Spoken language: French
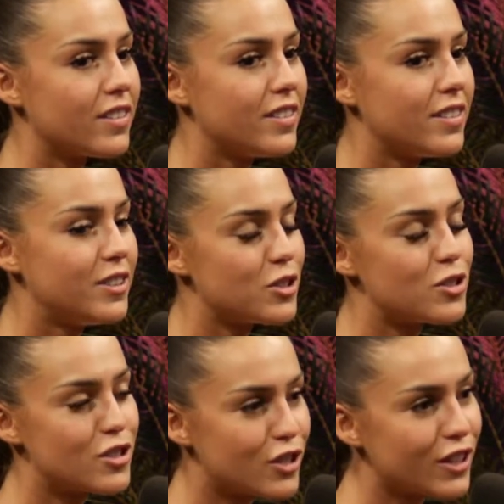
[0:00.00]
qui a du
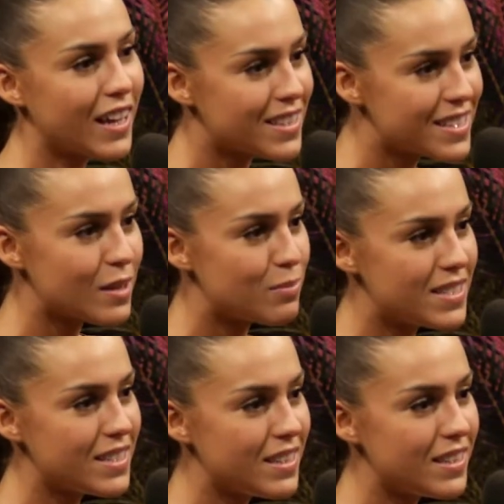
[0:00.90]
stock à dire. Puis tu
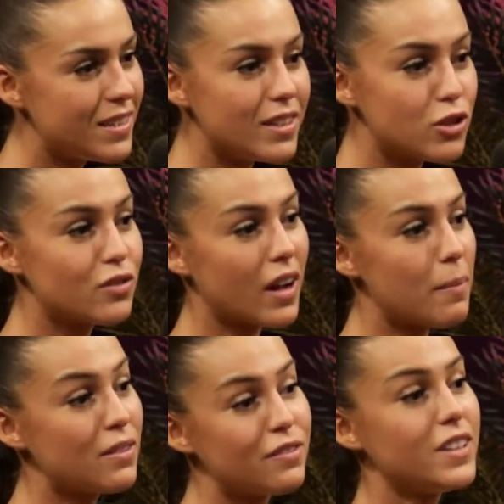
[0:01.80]
sais, je suis vraiment
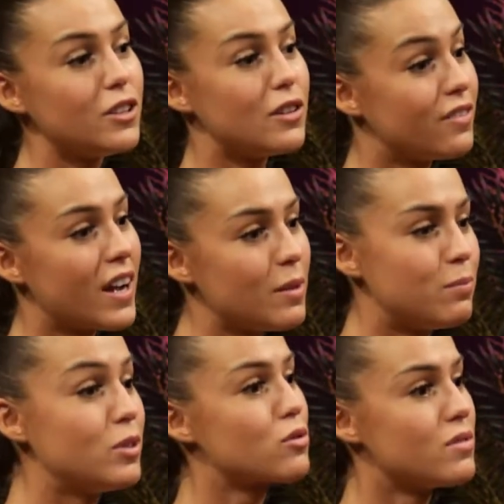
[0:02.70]
une fille de vibe,
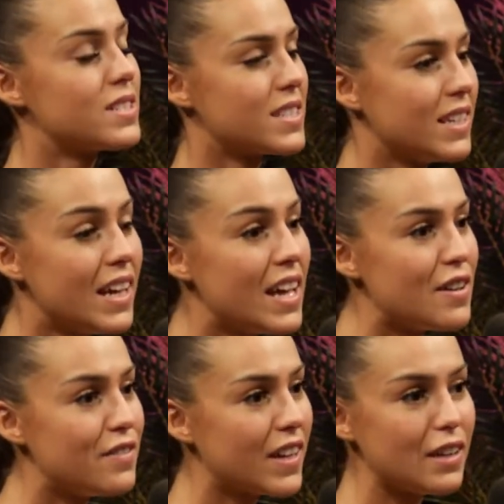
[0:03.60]
puis tu le sais.
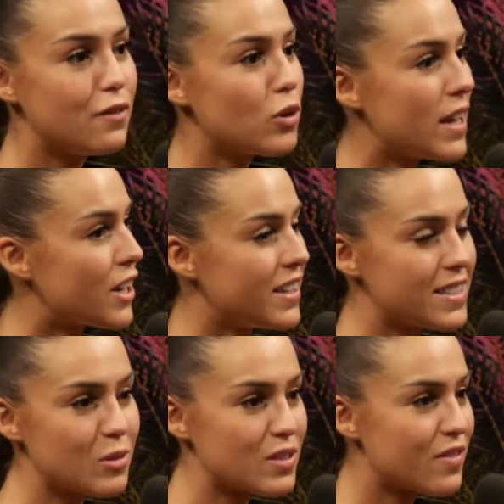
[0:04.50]
Fait qu'il faut que la
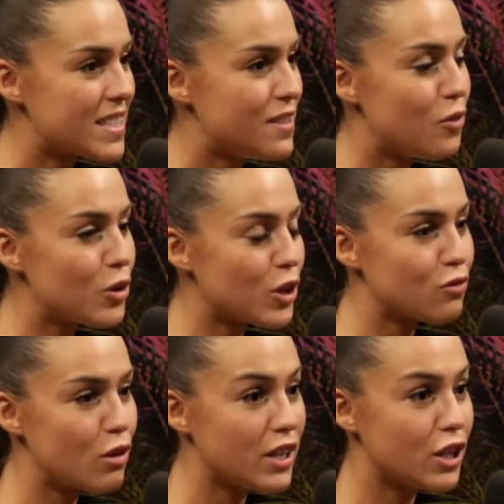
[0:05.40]
connexion se fasse. Il faut que je
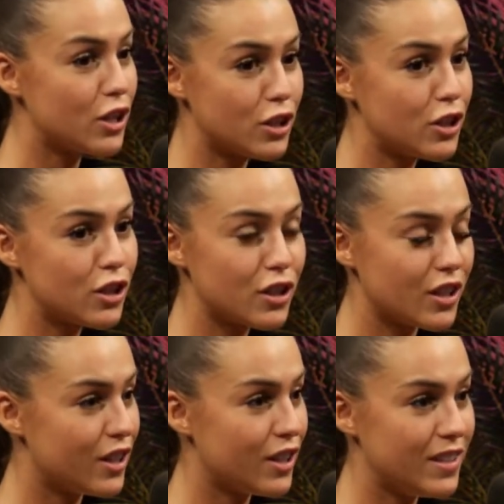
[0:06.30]
voie que le gars,
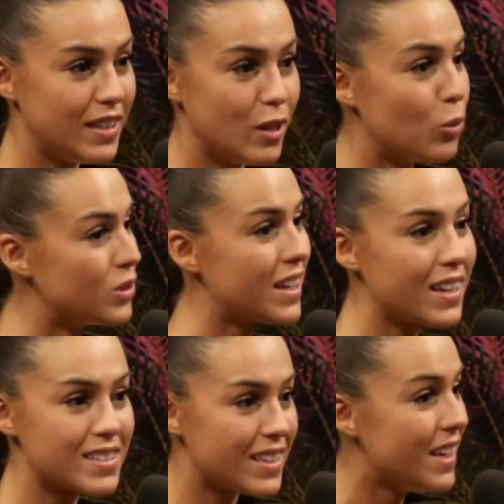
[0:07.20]
euh, il est autant,
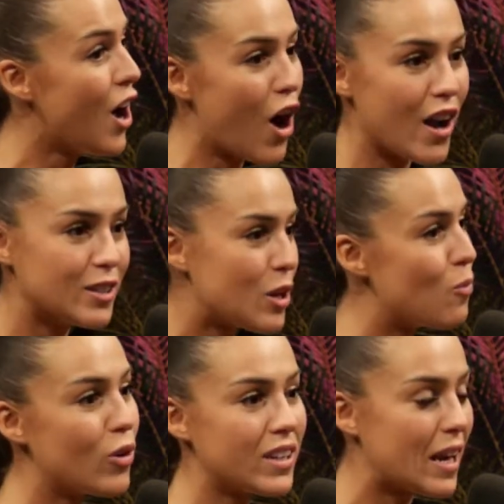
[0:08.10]
tu sais, all que
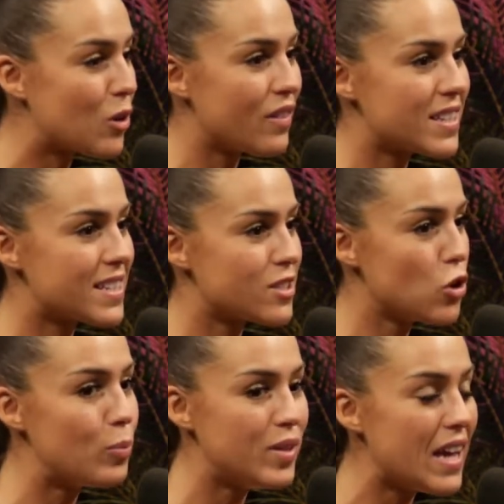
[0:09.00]
moi dans la conversation,
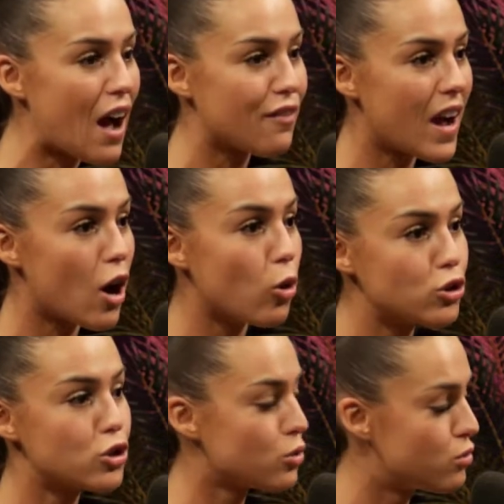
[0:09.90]
puis à faire autre
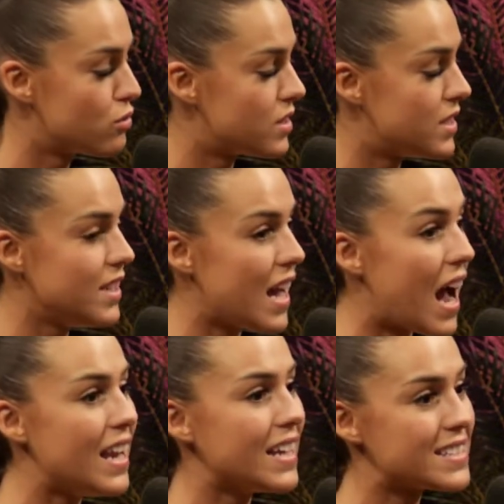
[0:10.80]
chose aussi
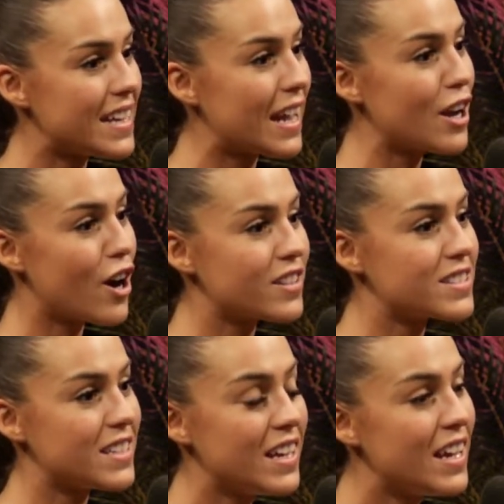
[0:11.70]
à l'extérieur,
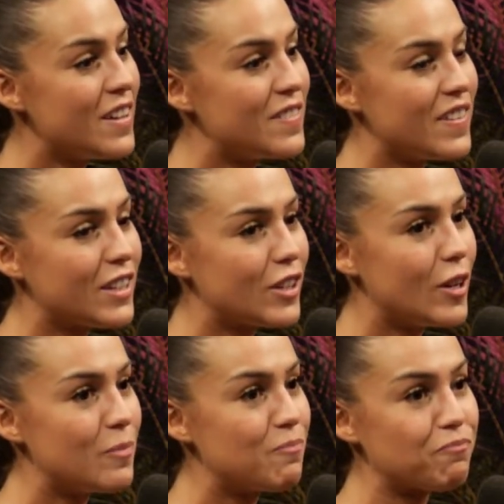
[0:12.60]
tu sais. Mm-hmm. Fait que
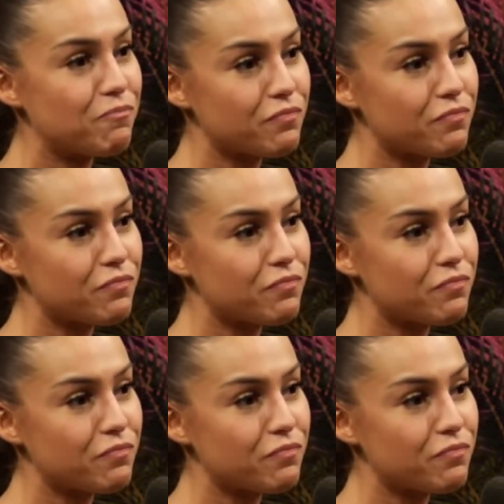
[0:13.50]
hum,